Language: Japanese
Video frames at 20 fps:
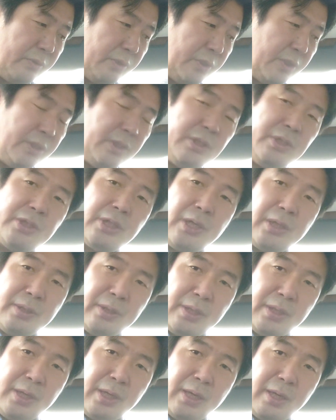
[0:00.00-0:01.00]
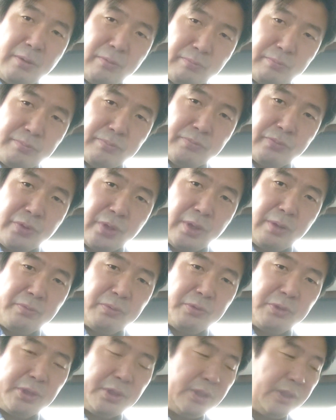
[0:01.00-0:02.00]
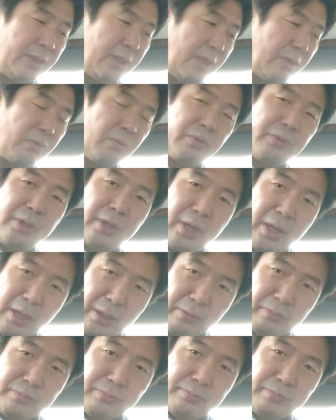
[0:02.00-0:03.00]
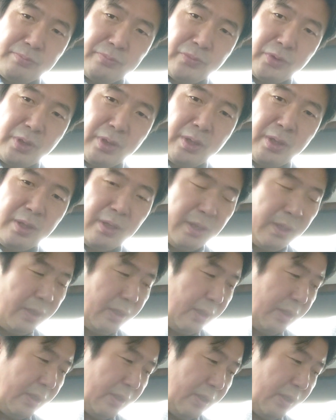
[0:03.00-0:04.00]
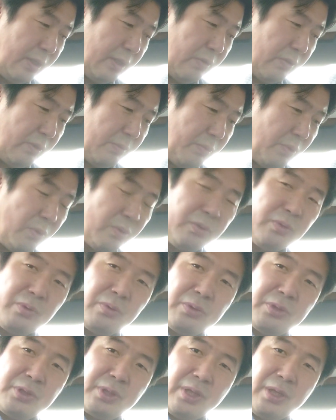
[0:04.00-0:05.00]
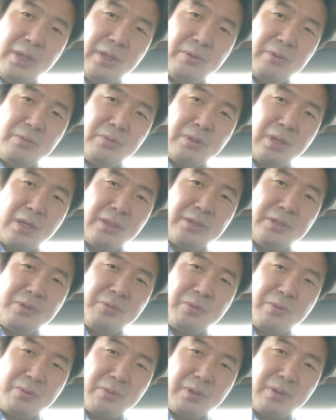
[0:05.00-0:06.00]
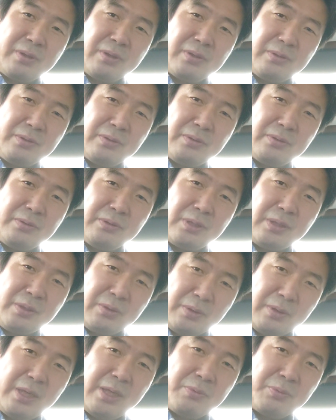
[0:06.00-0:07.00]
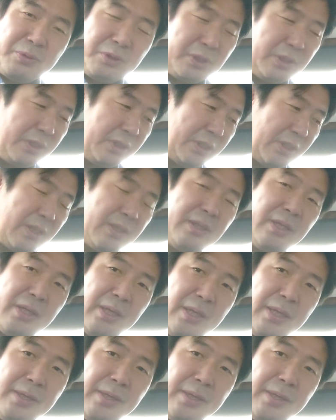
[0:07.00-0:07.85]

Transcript: 不思議ちゃんである。ね、不思議な子である。ね。えこれ、ぼーっとしている感じの、ね、不思議ちゃん